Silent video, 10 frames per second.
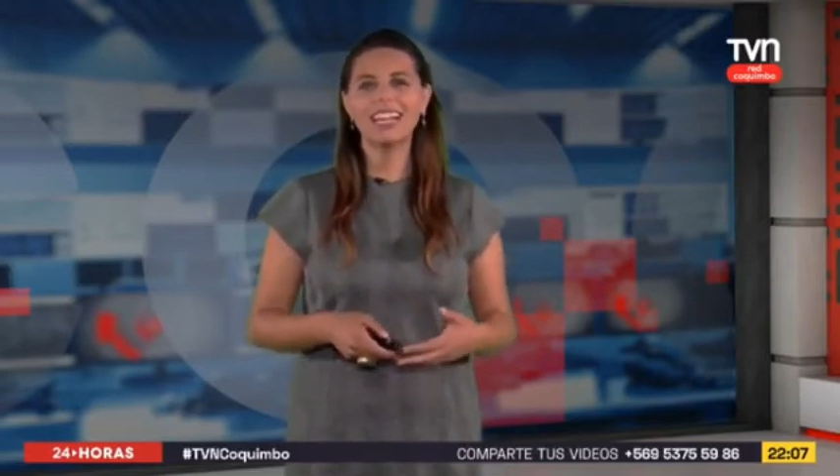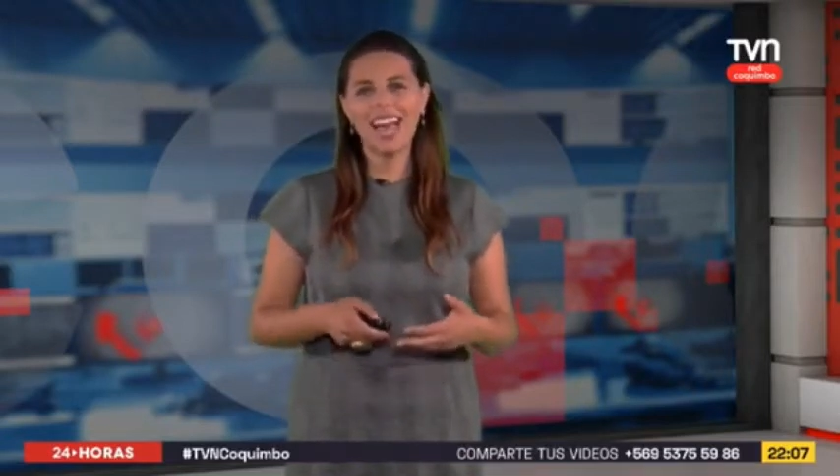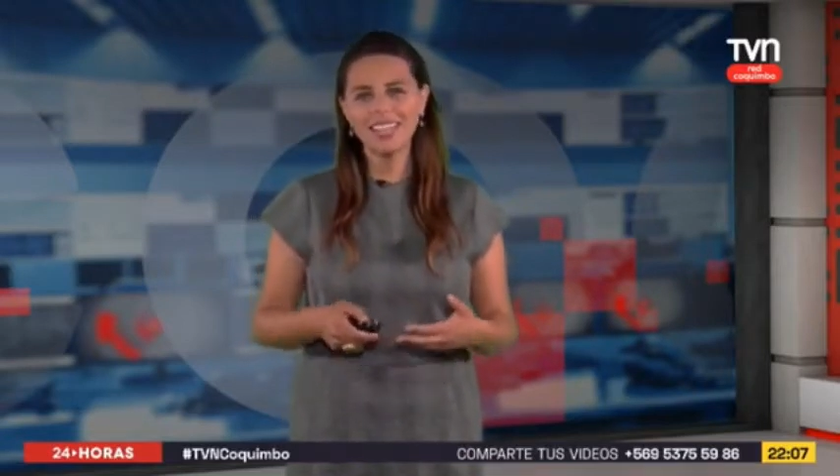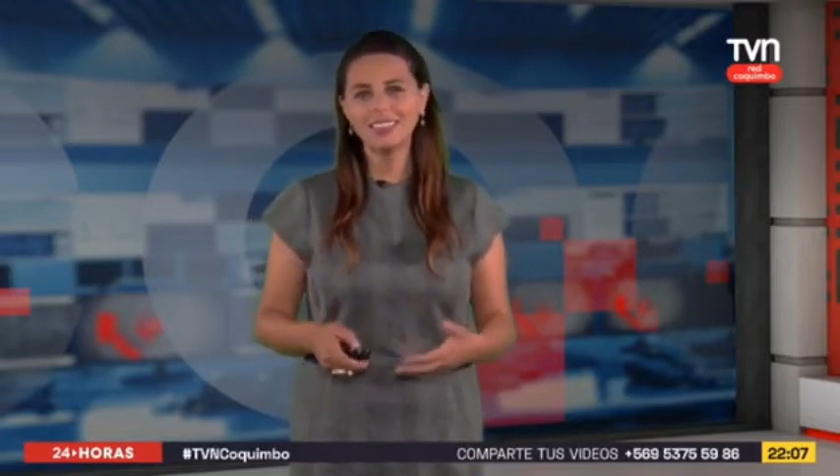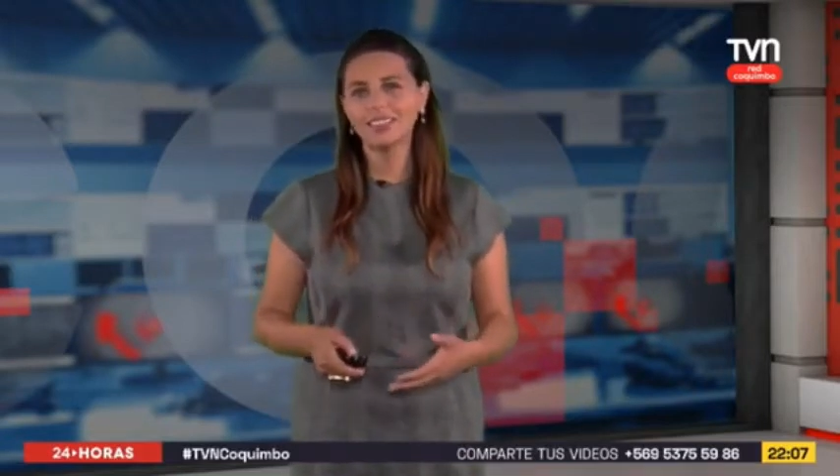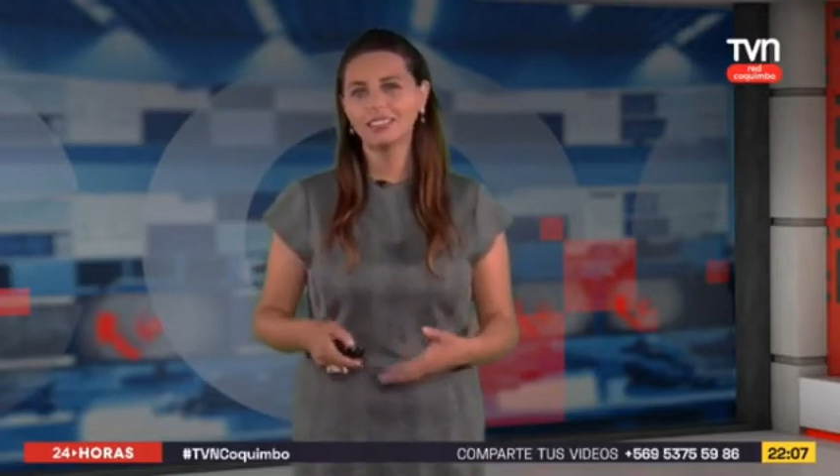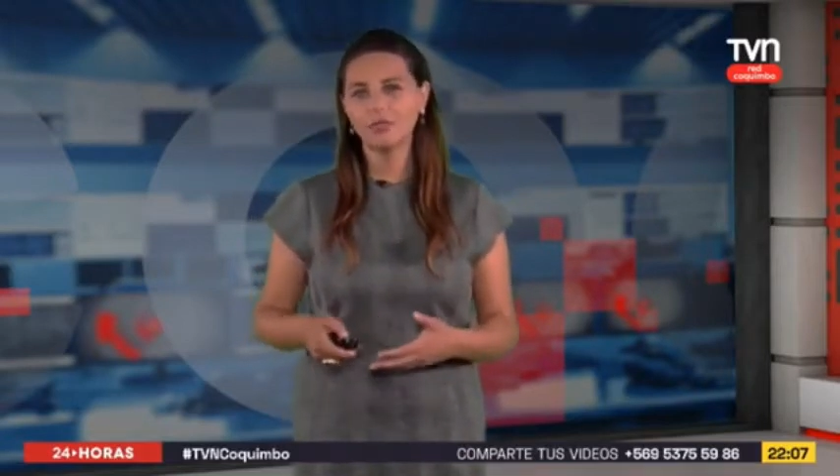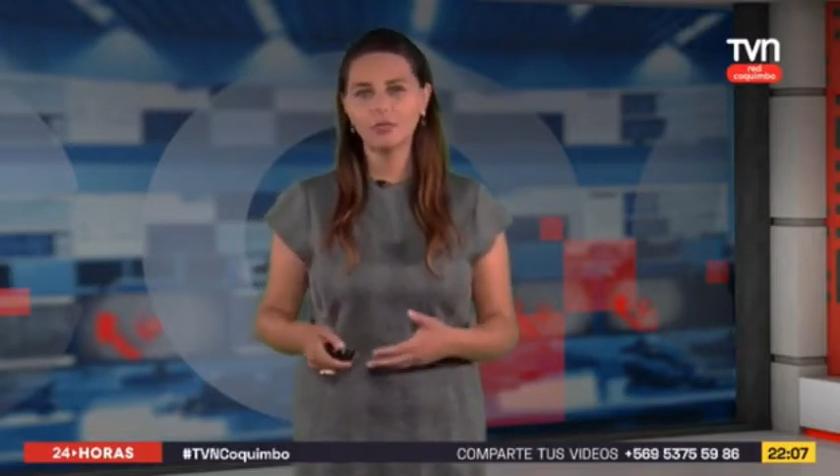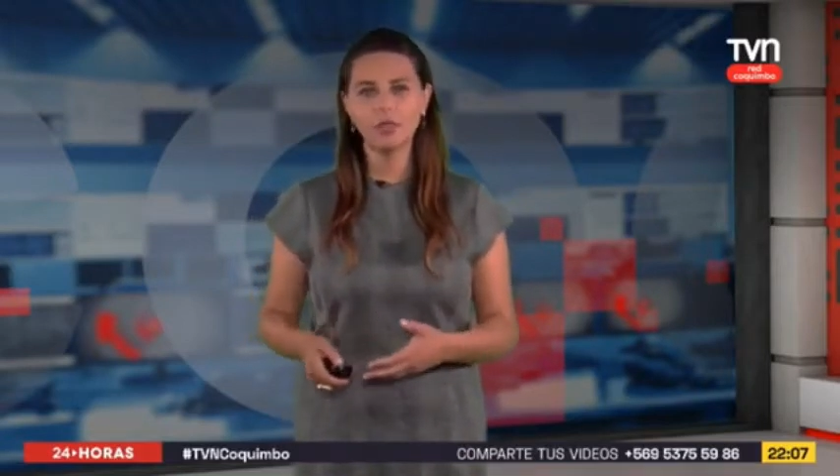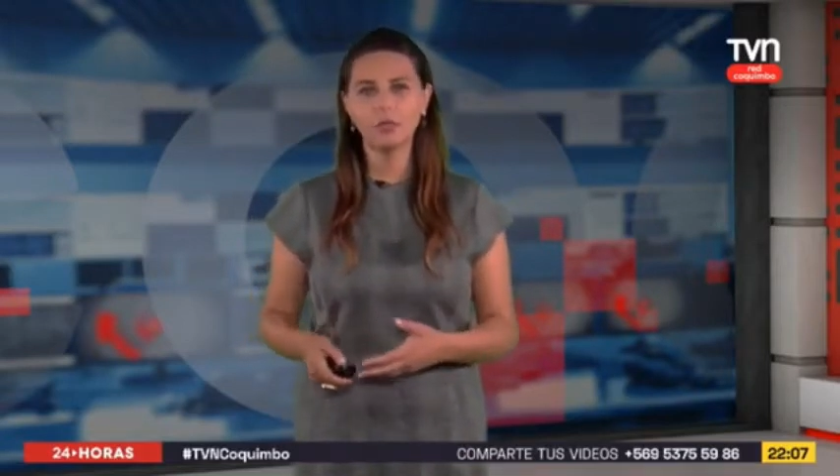gran
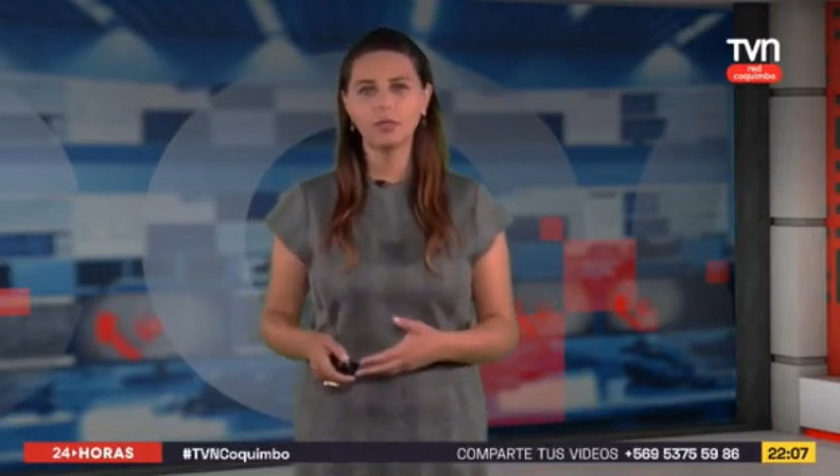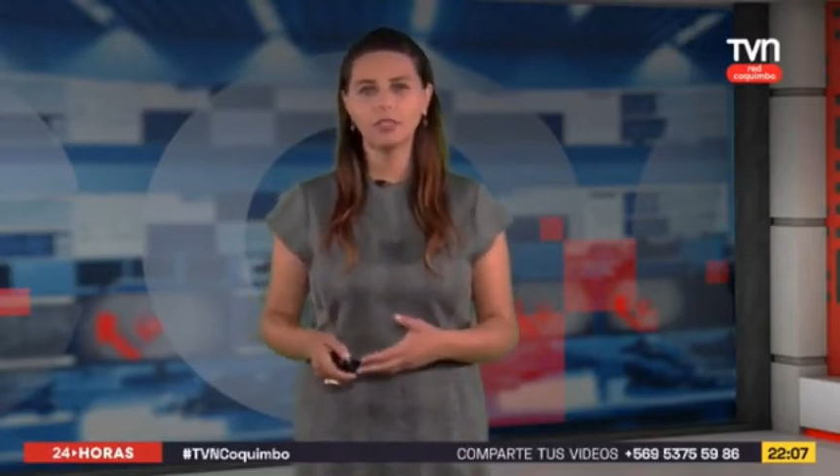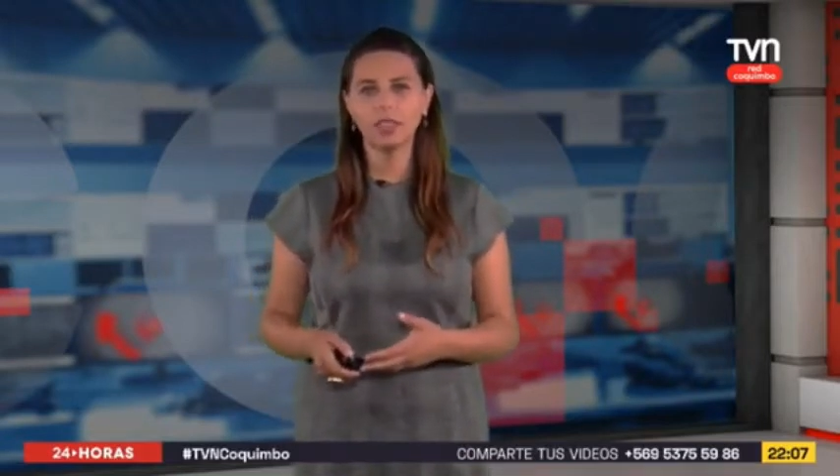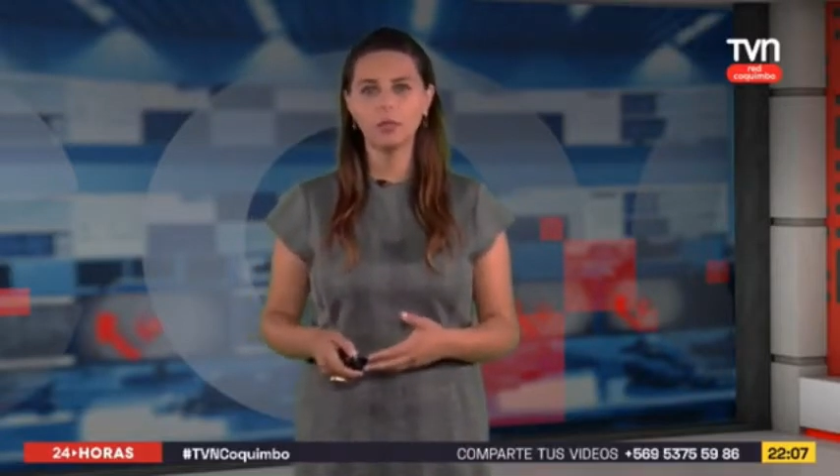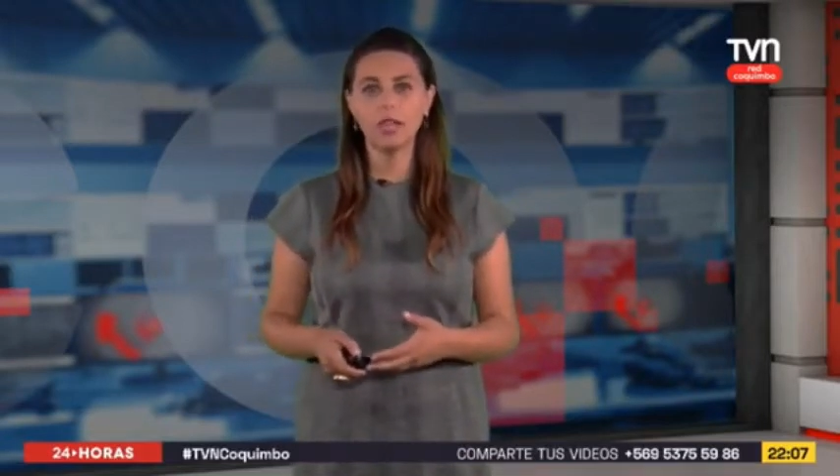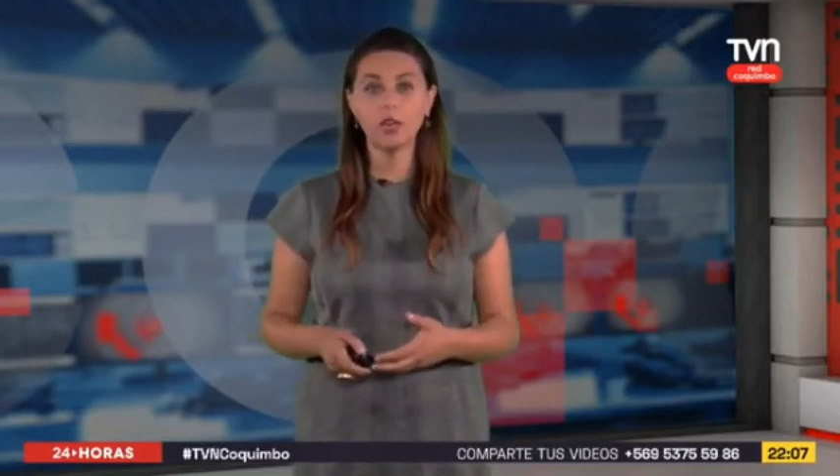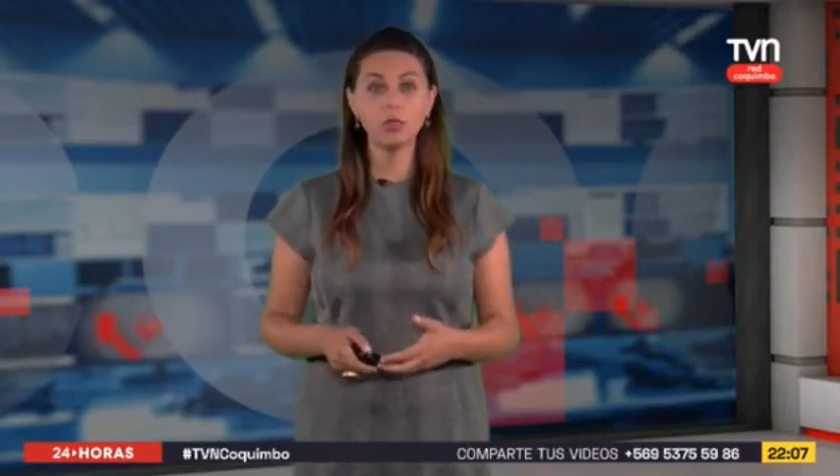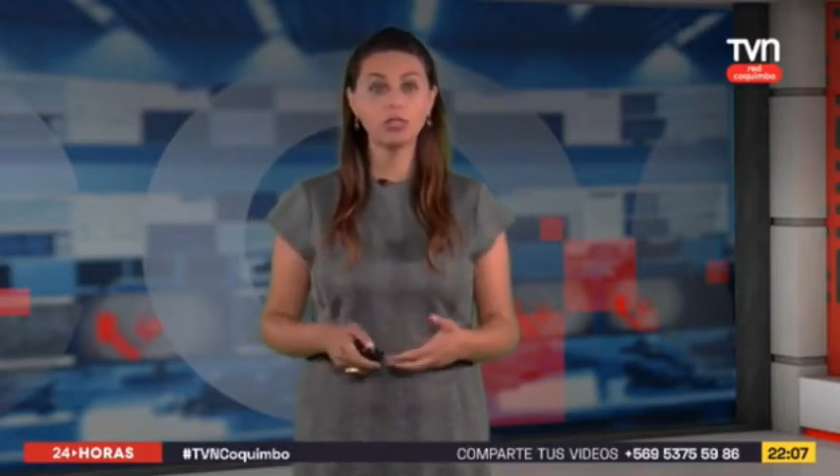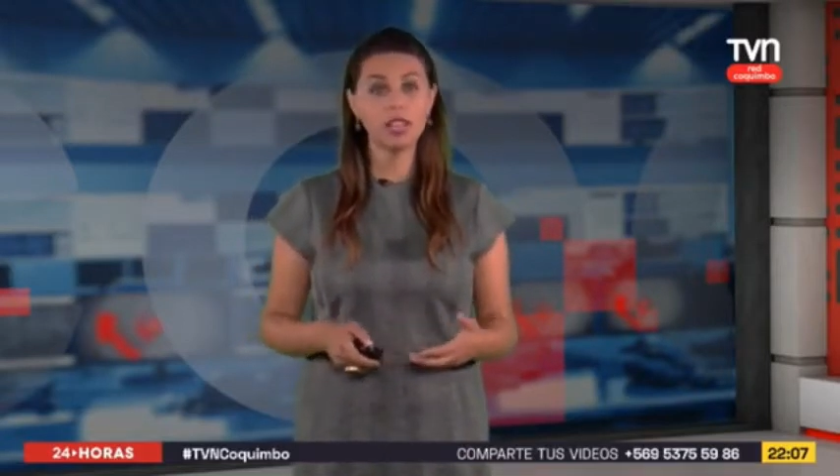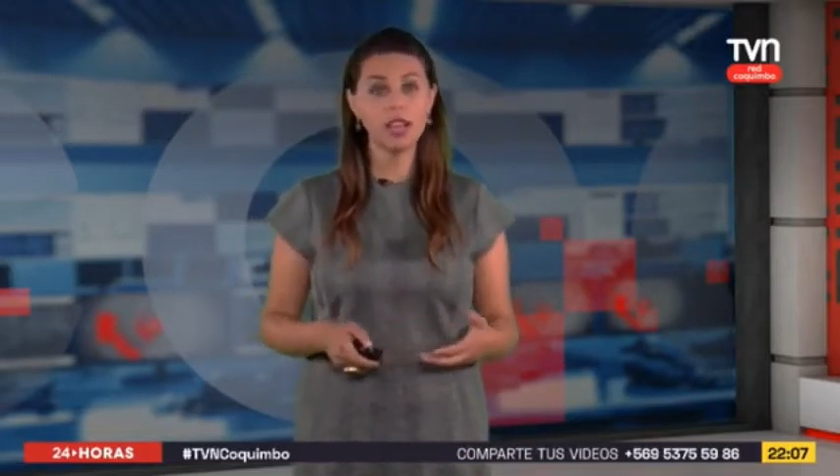desafío en pandemia,
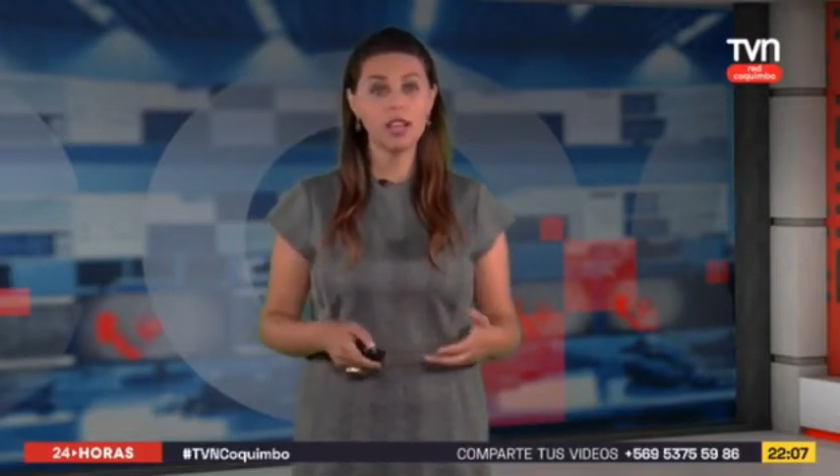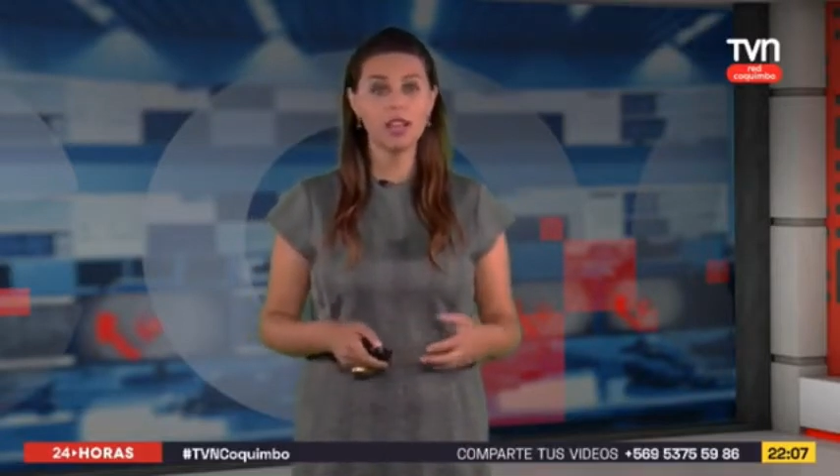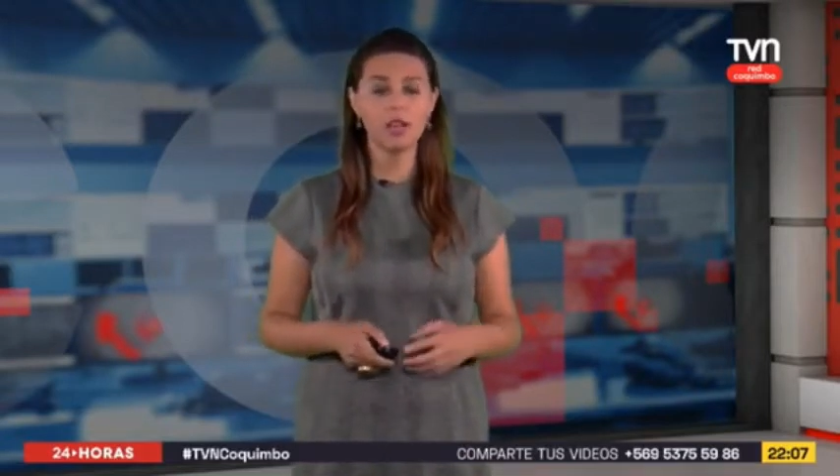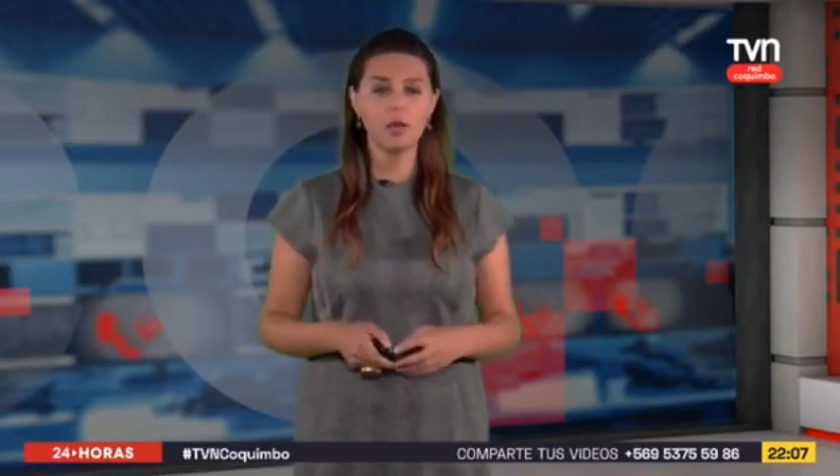¿cómo será